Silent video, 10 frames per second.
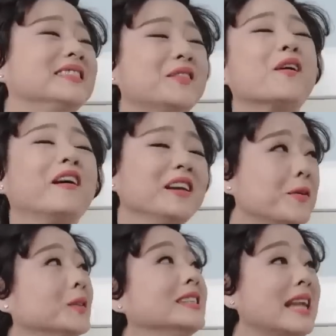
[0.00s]
Thôi khỏi đi
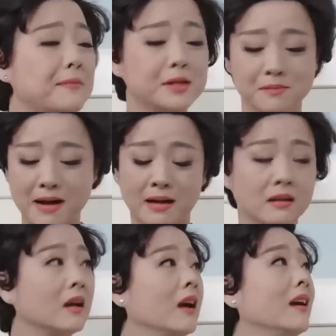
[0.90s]
cô tự làm được mà
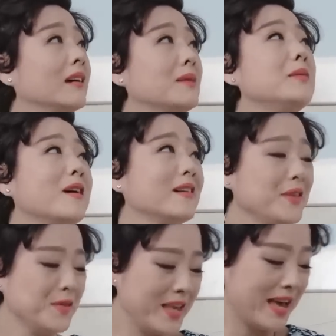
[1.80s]
Cảm ơn con
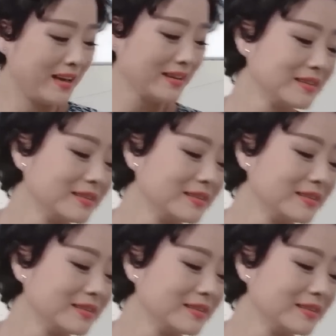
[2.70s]
nhiều nha